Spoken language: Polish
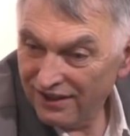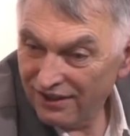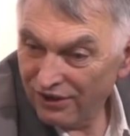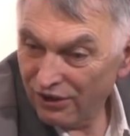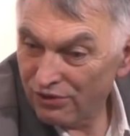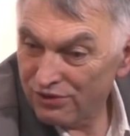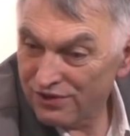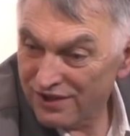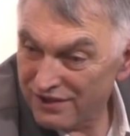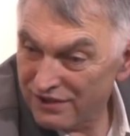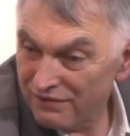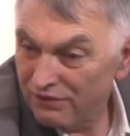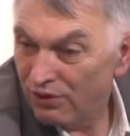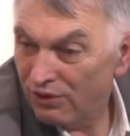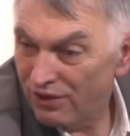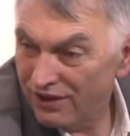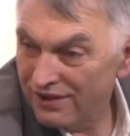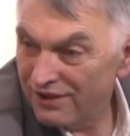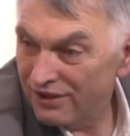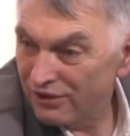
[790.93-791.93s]
o
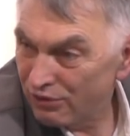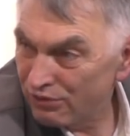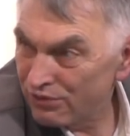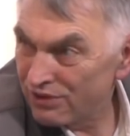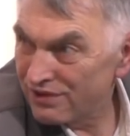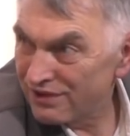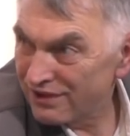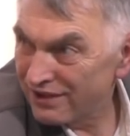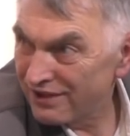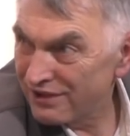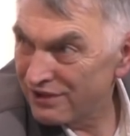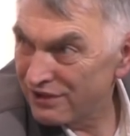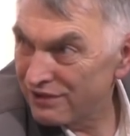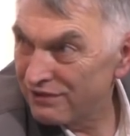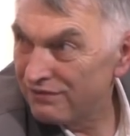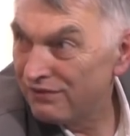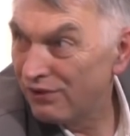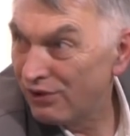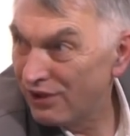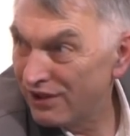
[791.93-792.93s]
zezwolenie, o uzyskanie
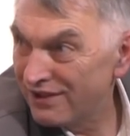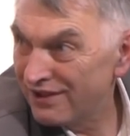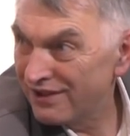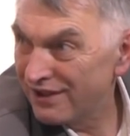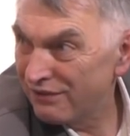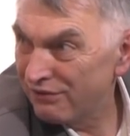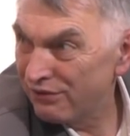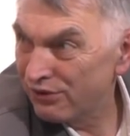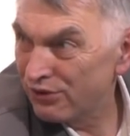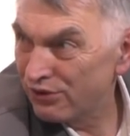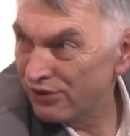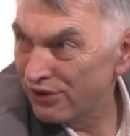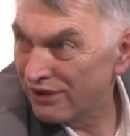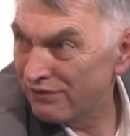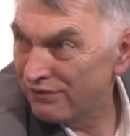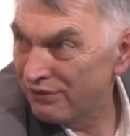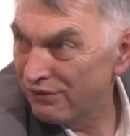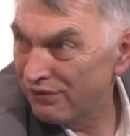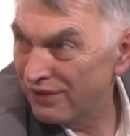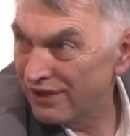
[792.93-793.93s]
zezwolenia na
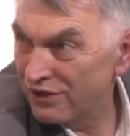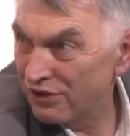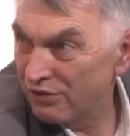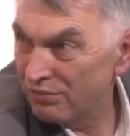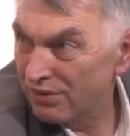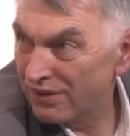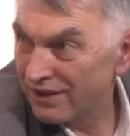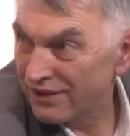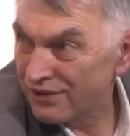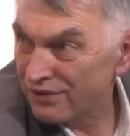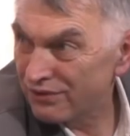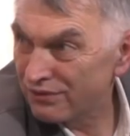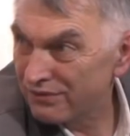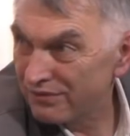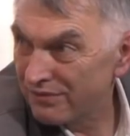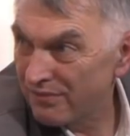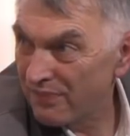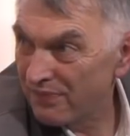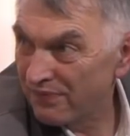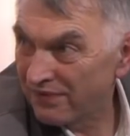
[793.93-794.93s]
fotografowanie obrazów.
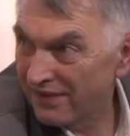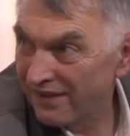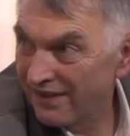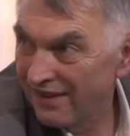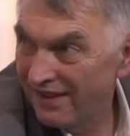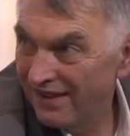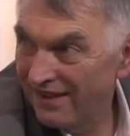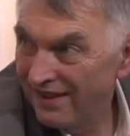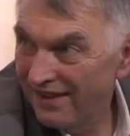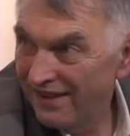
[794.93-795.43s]
Tak.